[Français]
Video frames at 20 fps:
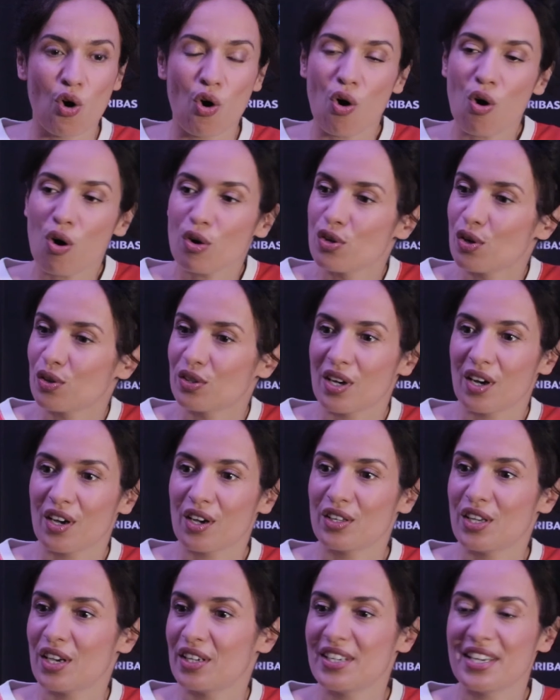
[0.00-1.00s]
Oh, il y en
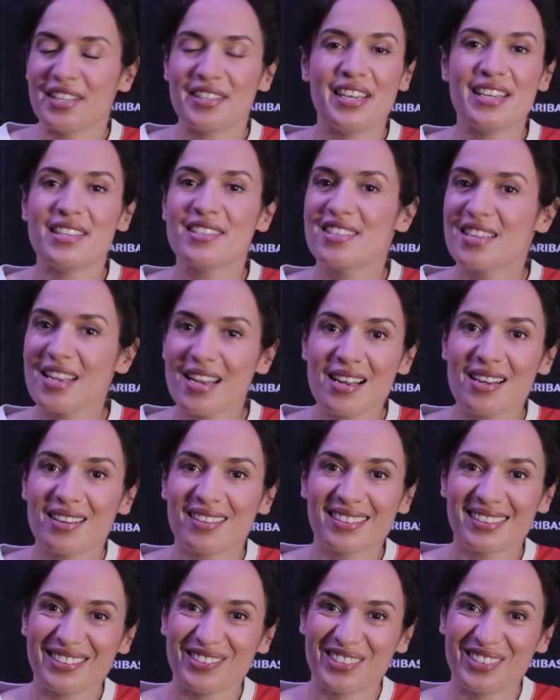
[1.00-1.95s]
a, il y, a Denzel,